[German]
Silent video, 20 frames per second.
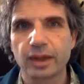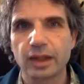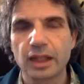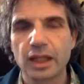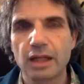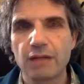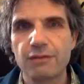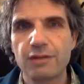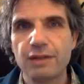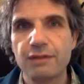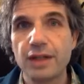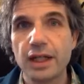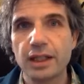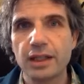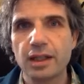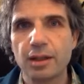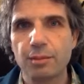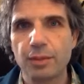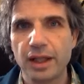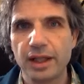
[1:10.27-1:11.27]
Wir
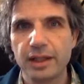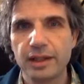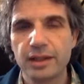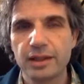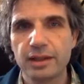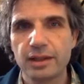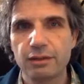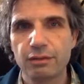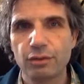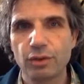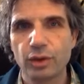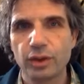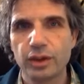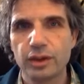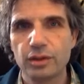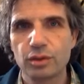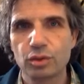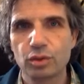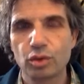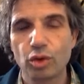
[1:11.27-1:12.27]
werden am Ende der
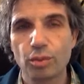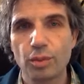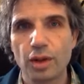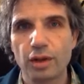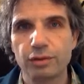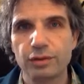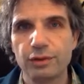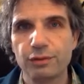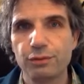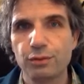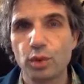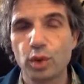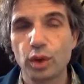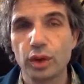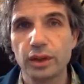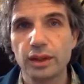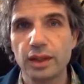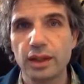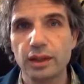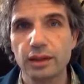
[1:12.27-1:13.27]
Vorlesung nochmal auf die Vor-
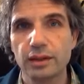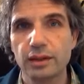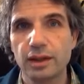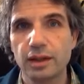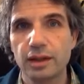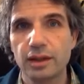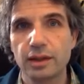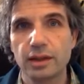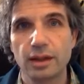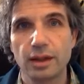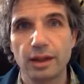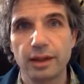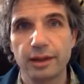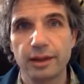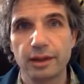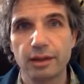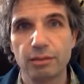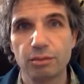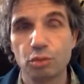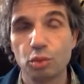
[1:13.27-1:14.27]
und Nachteile
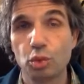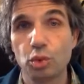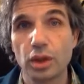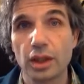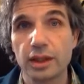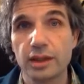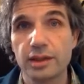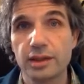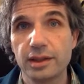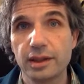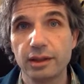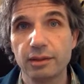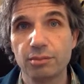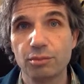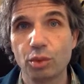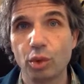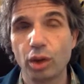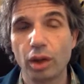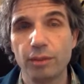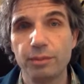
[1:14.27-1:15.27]
einer
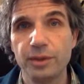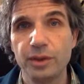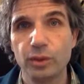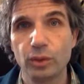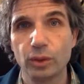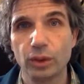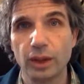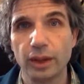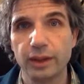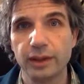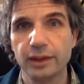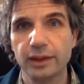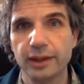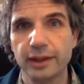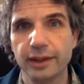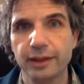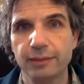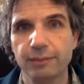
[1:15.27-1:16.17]
modularisierten Programmierung eingehen.